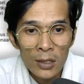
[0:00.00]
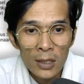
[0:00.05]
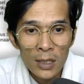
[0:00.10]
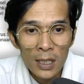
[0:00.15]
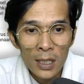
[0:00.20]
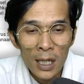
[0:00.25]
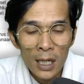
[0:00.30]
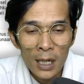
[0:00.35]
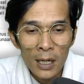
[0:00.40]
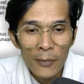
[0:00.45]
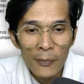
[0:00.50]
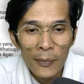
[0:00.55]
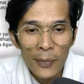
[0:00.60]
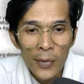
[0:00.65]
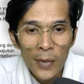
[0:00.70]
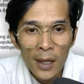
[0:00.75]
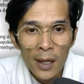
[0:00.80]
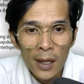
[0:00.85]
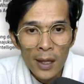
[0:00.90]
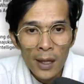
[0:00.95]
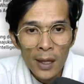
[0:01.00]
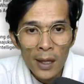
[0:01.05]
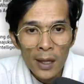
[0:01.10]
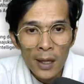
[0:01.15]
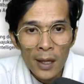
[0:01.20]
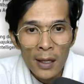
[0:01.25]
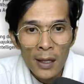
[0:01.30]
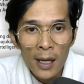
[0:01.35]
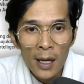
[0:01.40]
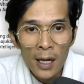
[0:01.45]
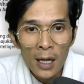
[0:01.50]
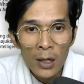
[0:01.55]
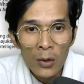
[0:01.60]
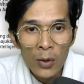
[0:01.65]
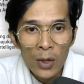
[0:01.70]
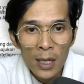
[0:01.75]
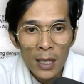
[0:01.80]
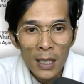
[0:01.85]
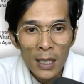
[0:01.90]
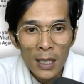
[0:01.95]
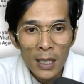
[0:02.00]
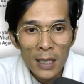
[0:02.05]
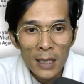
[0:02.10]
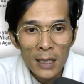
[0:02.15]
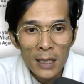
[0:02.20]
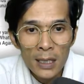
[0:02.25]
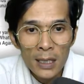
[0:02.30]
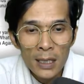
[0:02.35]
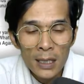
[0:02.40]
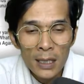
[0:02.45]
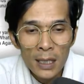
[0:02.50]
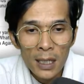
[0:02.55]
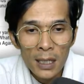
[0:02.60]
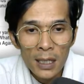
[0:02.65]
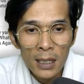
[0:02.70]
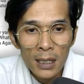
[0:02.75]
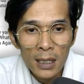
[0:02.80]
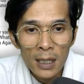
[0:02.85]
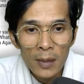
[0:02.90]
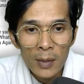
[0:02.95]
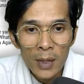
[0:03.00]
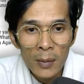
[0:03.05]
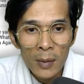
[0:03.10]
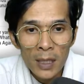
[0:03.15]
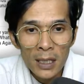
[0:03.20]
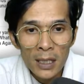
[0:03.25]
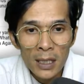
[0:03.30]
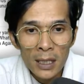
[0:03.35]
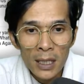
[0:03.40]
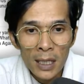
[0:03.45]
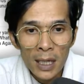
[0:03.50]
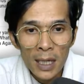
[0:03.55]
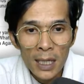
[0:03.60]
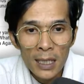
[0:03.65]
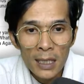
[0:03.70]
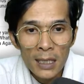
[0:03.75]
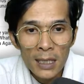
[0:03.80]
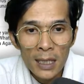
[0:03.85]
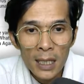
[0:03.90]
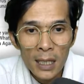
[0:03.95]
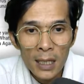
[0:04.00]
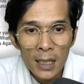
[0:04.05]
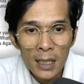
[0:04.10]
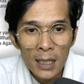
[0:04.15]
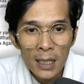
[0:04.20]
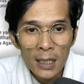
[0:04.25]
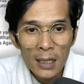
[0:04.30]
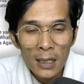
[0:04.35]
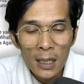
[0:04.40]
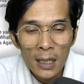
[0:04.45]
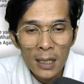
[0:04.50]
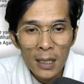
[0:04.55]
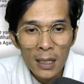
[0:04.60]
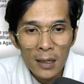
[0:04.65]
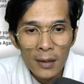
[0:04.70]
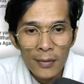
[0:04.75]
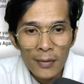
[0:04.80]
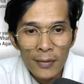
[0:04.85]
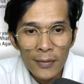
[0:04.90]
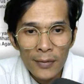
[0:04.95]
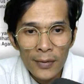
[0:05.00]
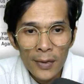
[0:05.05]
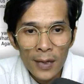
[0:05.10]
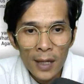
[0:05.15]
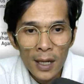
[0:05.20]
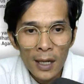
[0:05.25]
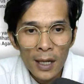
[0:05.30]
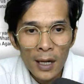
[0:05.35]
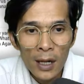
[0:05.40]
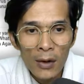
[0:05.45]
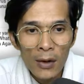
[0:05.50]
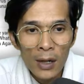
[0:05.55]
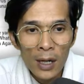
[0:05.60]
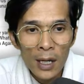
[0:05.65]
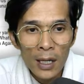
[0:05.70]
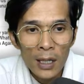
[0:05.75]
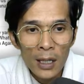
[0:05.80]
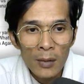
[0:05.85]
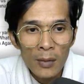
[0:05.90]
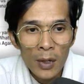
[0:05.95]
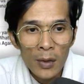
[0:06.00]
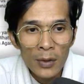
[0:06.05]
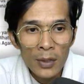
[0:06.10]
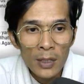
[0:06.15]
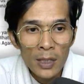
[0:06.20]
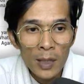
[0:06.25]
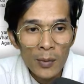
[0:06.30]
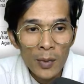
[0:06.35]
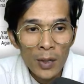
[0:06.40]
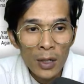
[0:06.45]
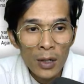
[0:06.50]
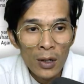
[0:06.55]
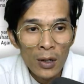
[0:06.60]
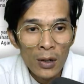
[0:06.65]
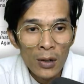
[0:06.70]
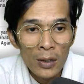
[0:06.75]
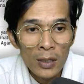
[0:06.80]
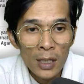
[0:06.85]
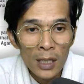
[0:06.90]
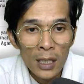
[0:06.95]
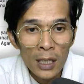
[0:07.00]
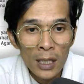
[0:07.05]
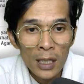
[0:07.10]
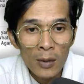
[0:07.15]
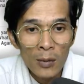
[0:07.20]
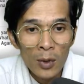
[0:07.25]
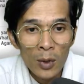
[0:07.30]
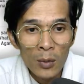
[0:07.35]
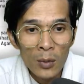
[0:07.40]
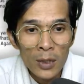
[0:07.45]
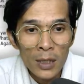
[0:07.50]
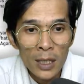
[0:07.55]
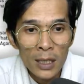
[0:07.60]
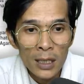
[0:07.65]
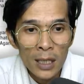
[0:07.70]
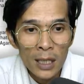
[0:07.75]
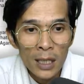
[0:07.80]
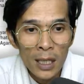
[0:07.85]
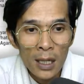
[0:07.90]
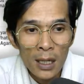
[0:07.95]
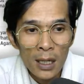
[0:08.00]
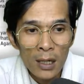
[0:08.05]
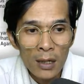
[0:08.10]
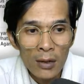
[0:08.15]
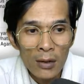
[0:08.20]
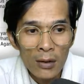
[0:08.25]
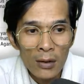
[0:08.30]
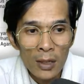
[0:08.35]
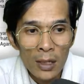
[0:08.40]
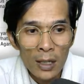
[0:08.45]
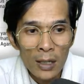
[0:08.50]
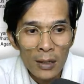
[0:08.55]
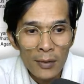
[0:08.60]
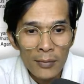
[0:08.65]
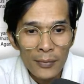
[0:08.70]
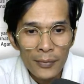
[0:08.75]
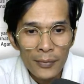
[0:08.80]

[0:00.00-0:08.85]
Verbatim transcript: seeder. Yang kedua list, nah ini gimana bacanya? Leisure, leisure adalah orang yang baru saja mendownload. Jadi ini belum selesai ya mendownloadnya.